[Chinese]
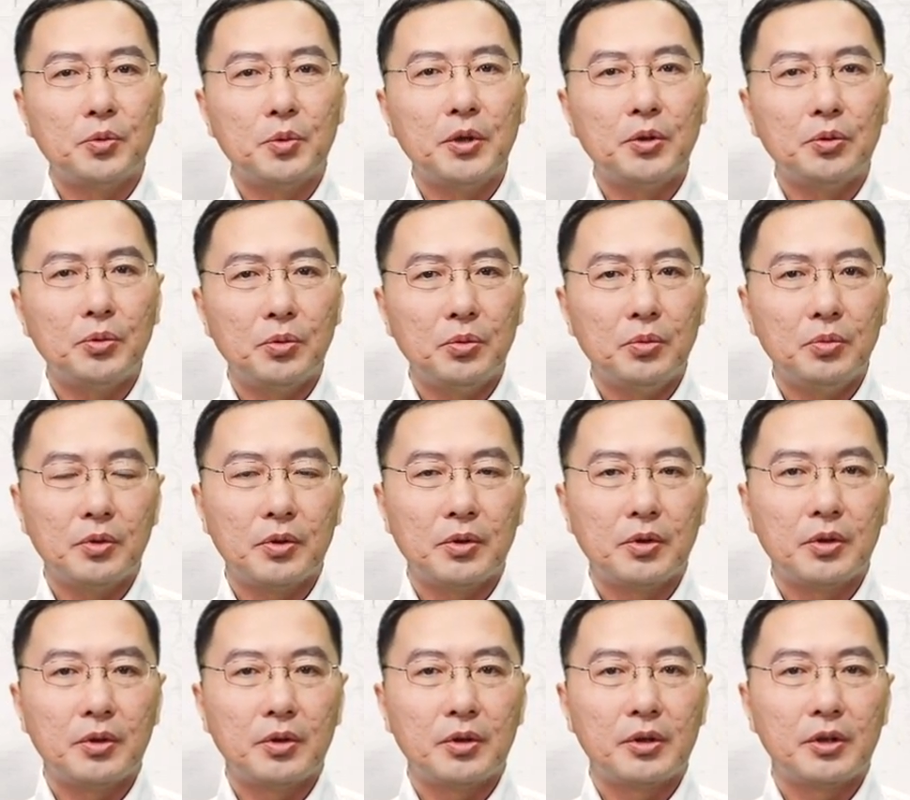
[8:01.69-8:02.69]
群中。
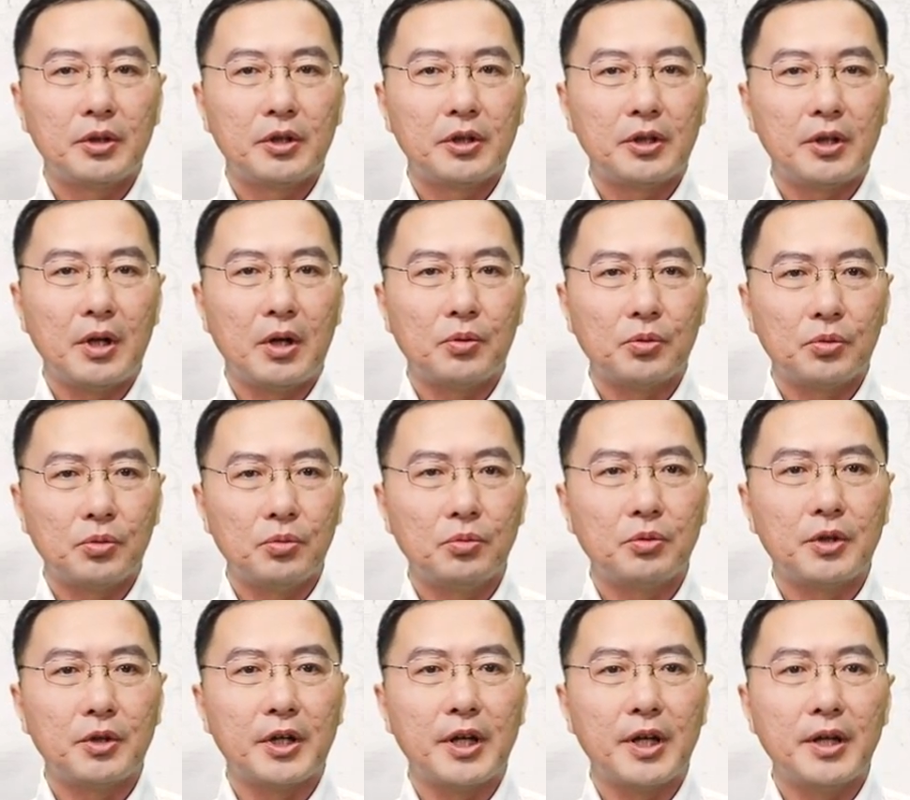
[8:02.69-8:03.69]
少
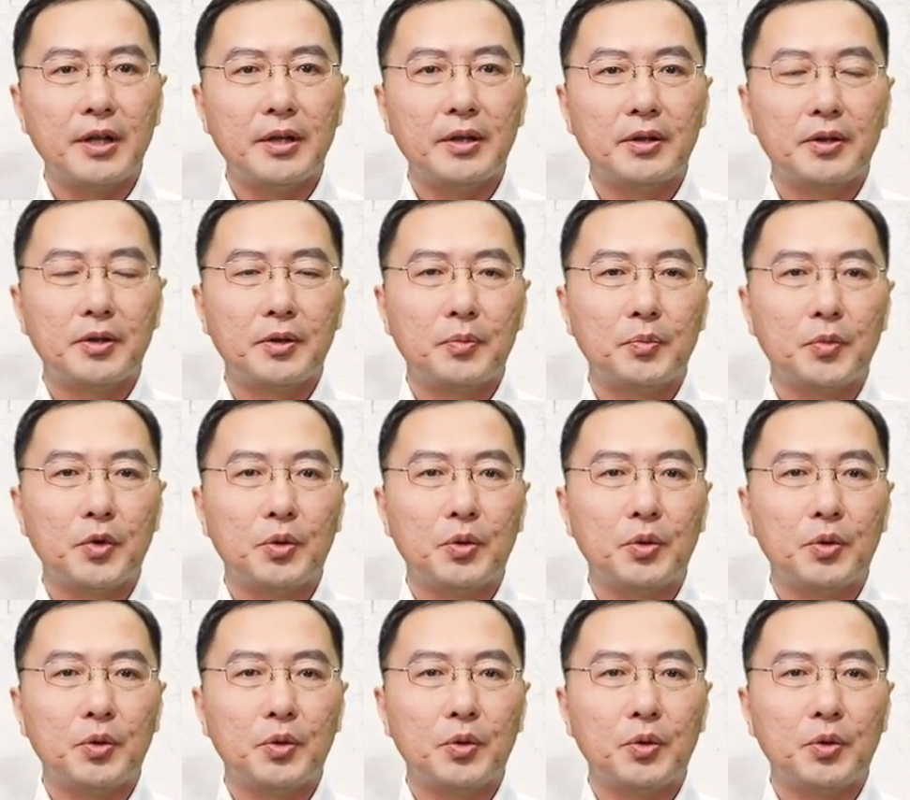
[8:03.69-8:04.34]
数人，比